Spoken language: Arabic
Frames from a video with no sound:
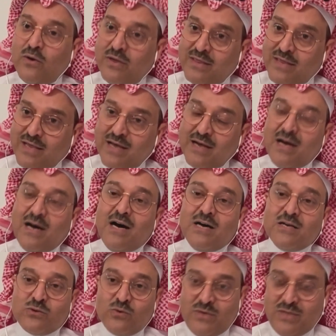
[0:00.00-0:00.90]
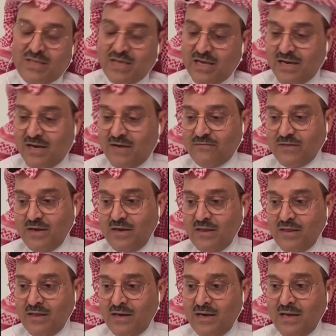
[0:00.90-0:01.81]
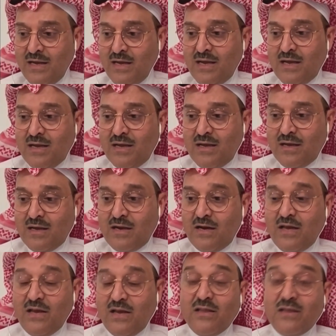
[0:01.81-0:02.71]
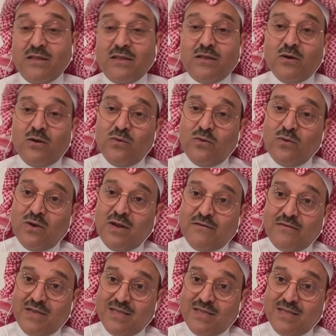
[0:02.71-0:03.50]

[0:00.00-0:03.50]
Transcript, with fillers: وعندها غاز وعندها نفط ايضا آه، الهند الاولى في